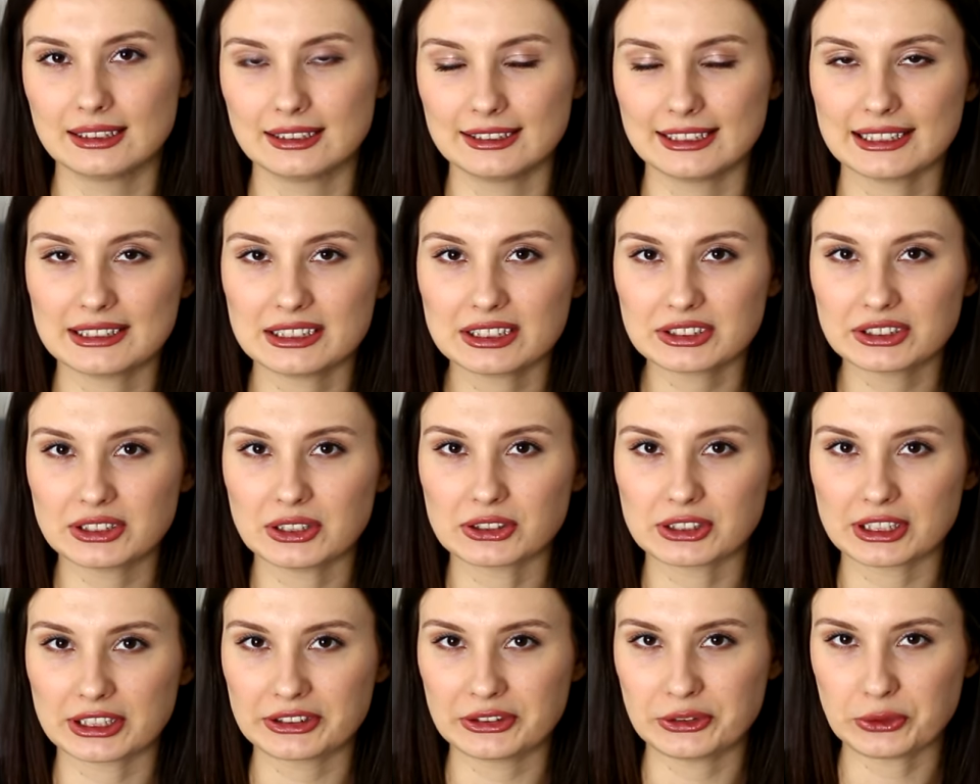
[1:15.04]
Ja tych
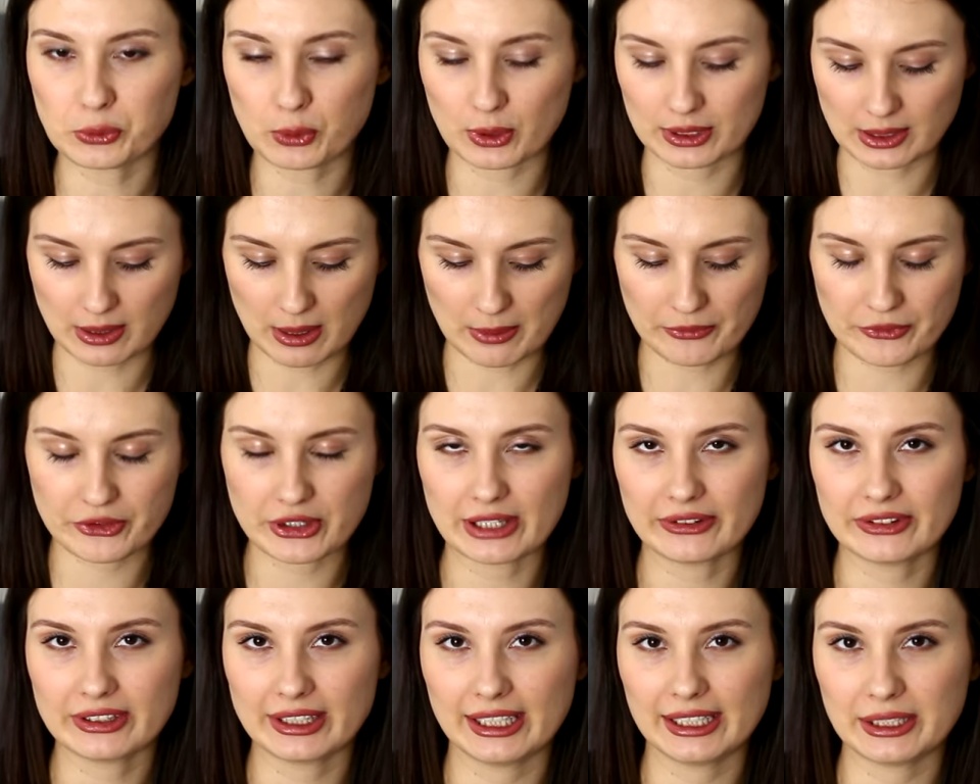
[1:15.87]
książek nie układałam w
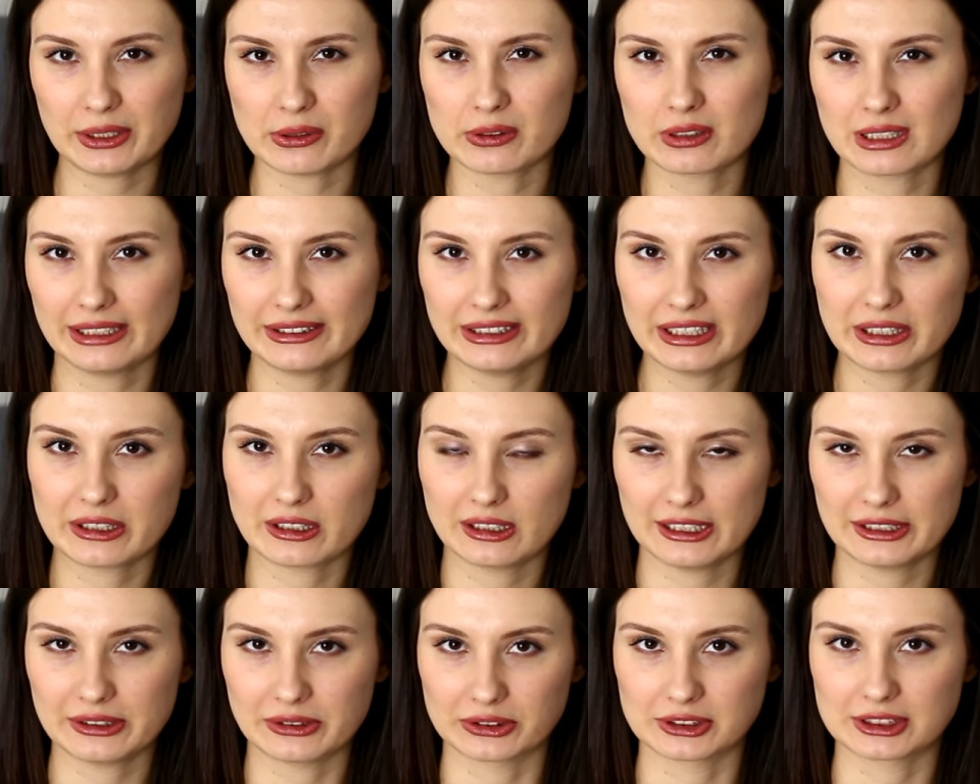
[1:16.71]
żadnej konkretnej
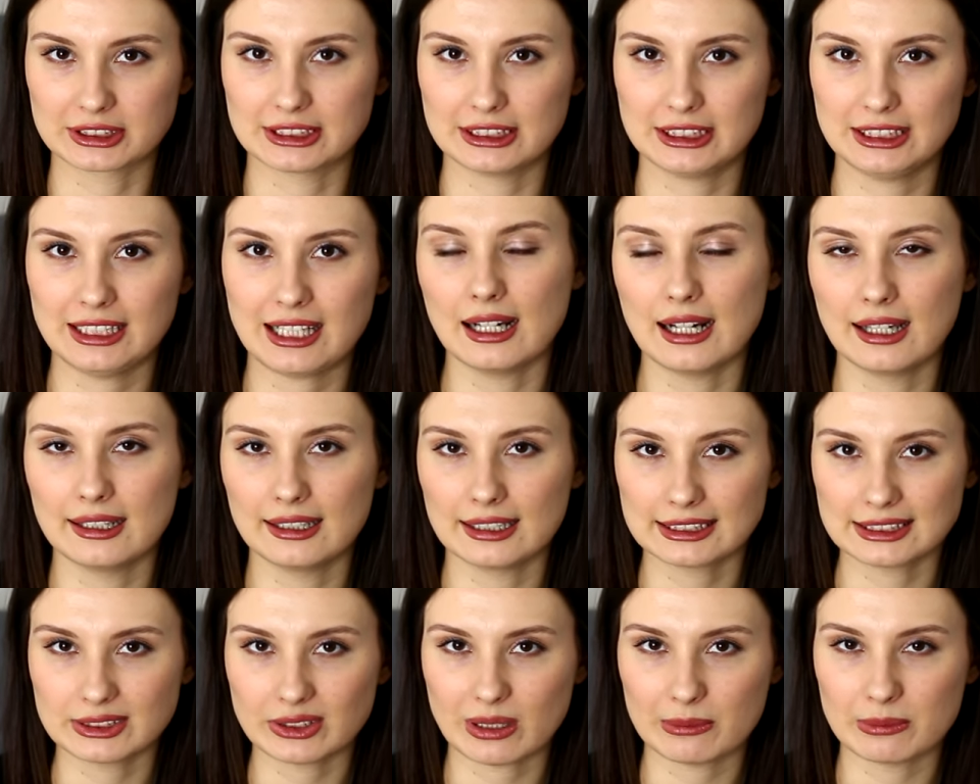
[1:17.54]
kolejności,
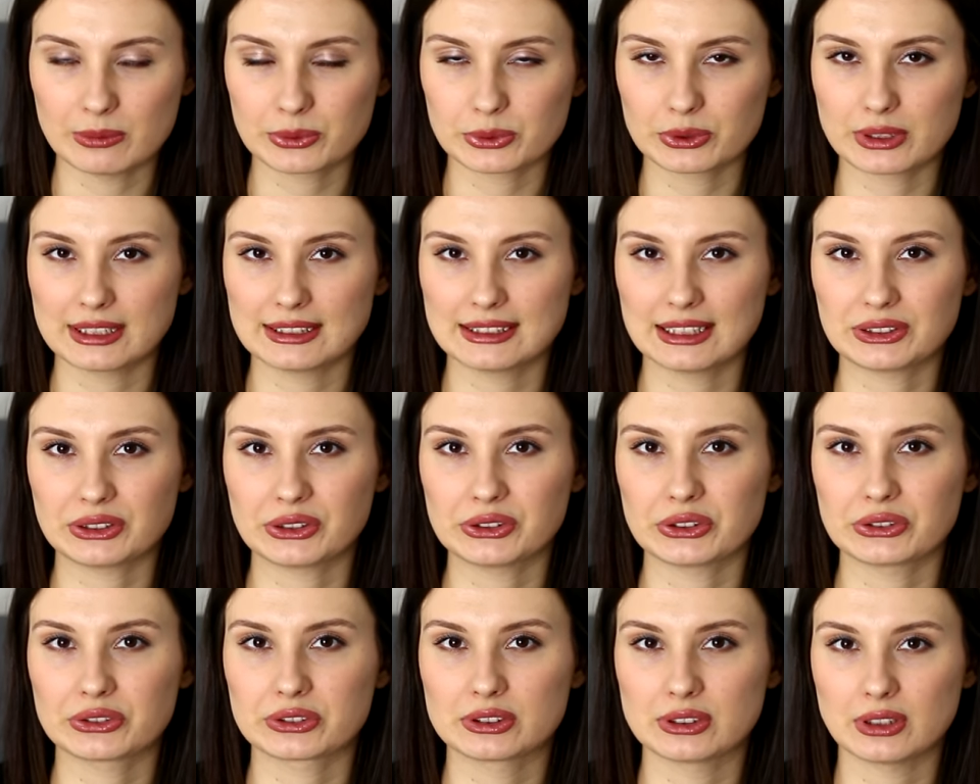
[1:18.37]
ale chciałabym tutaj
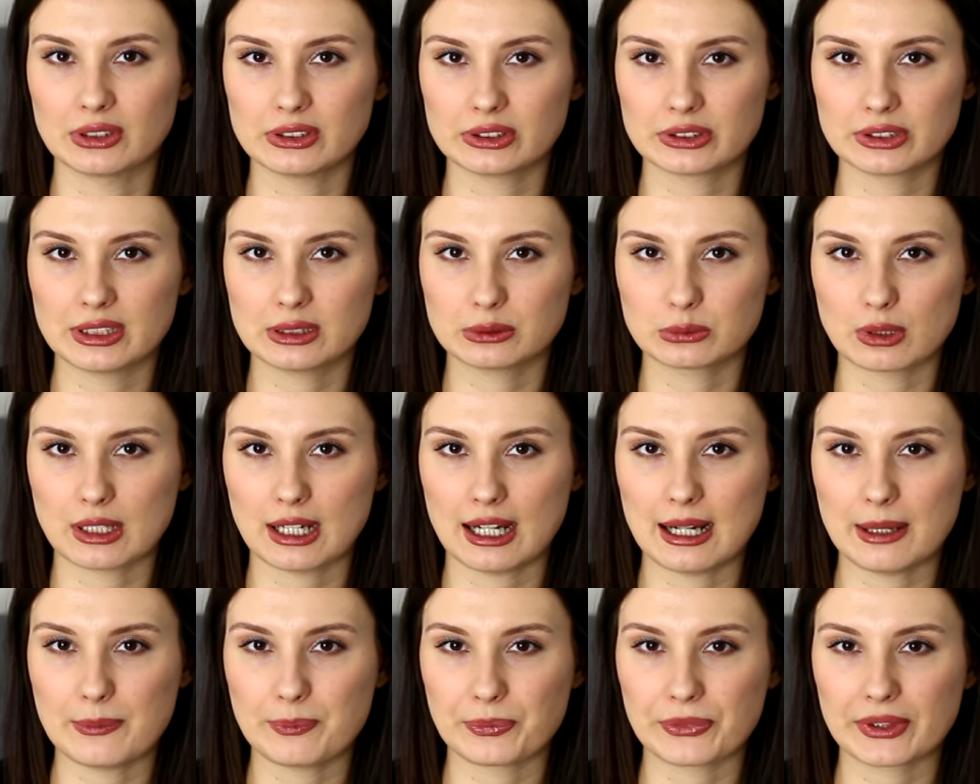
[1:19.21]
zacząć od książki,
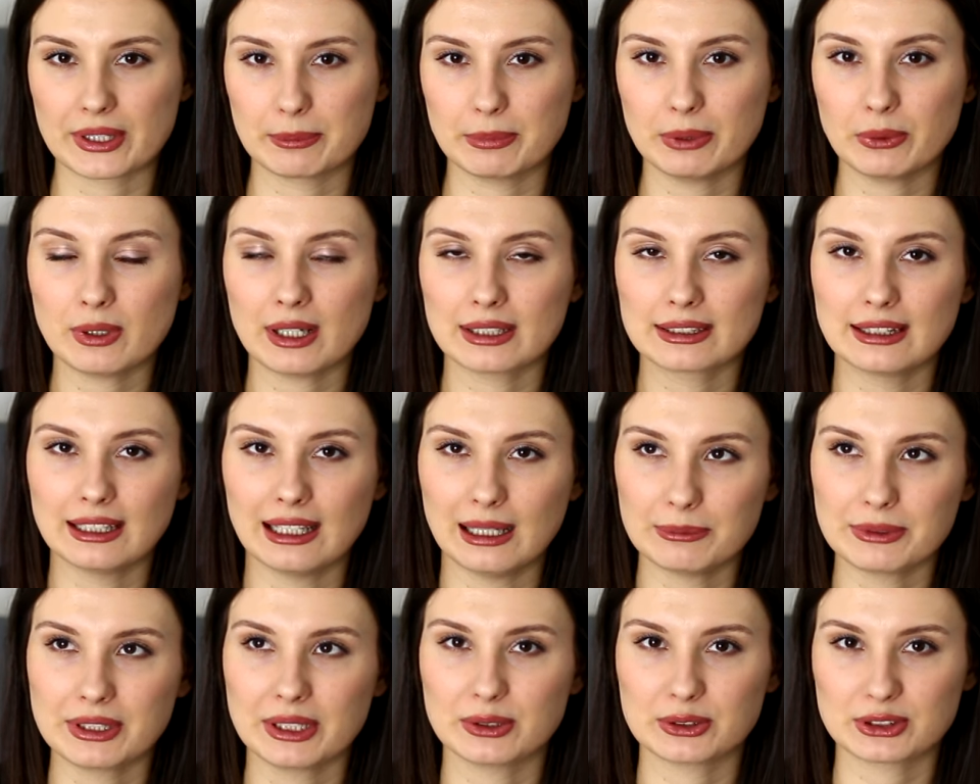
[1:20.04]
która była
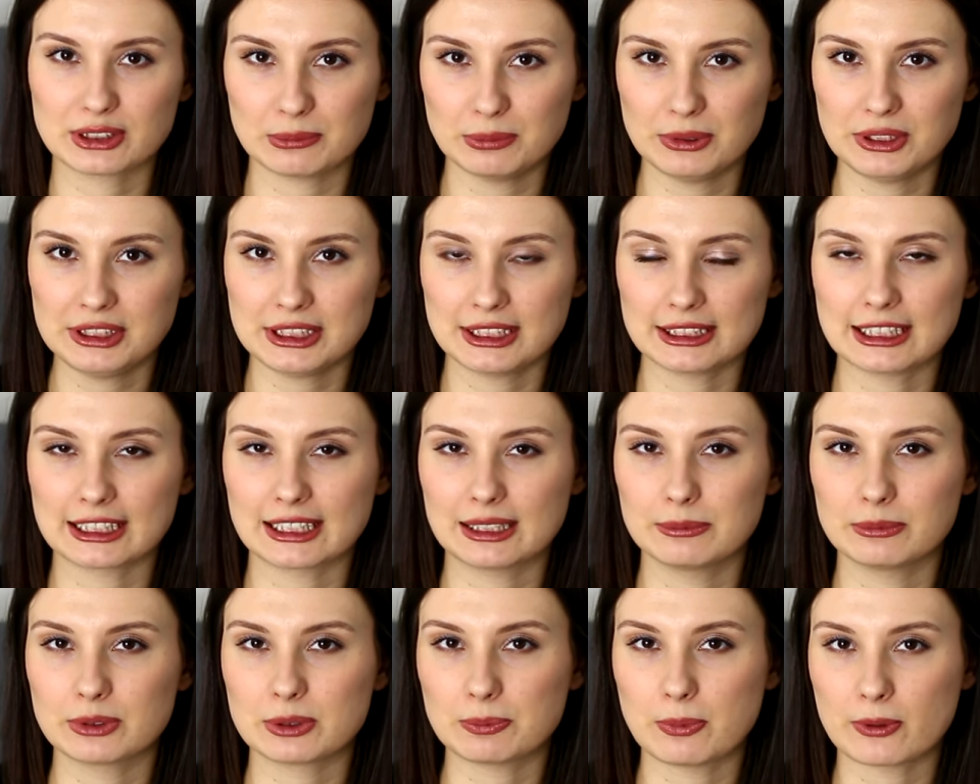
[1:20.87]
dla mnie osobiście
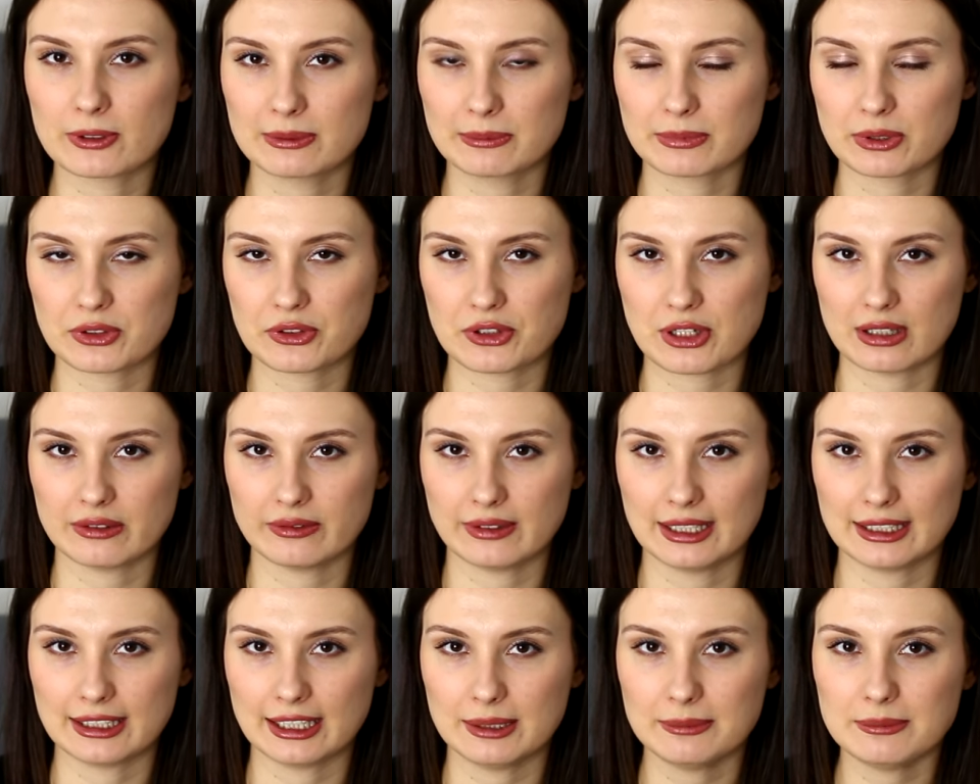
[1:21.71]
takim sporym
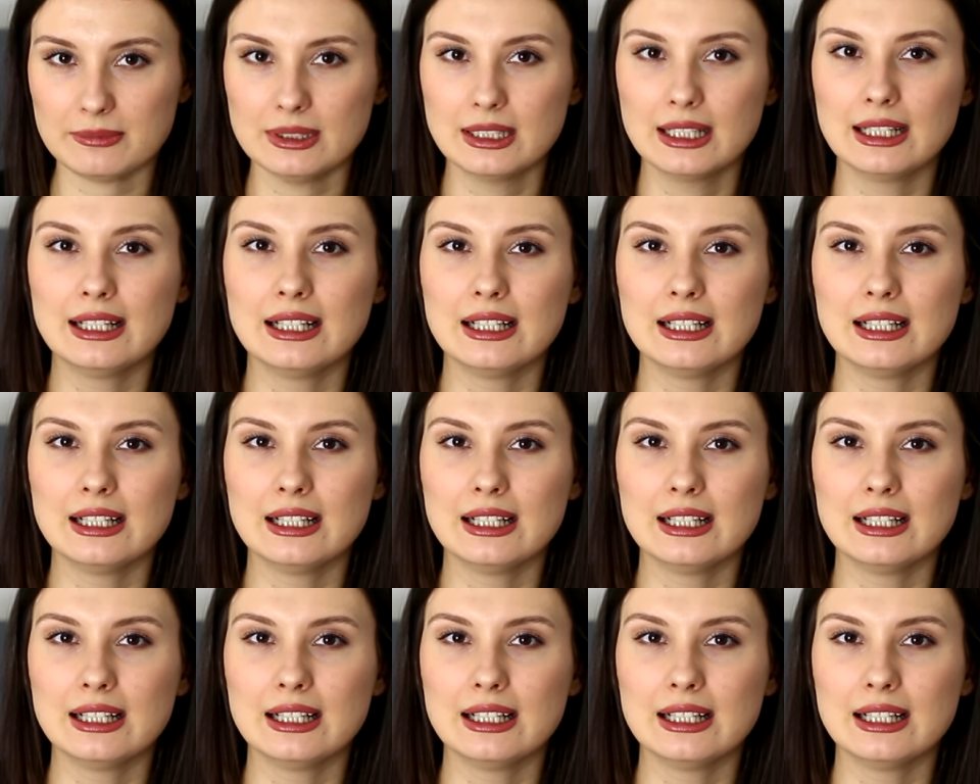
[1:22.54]
rozczarowaniem,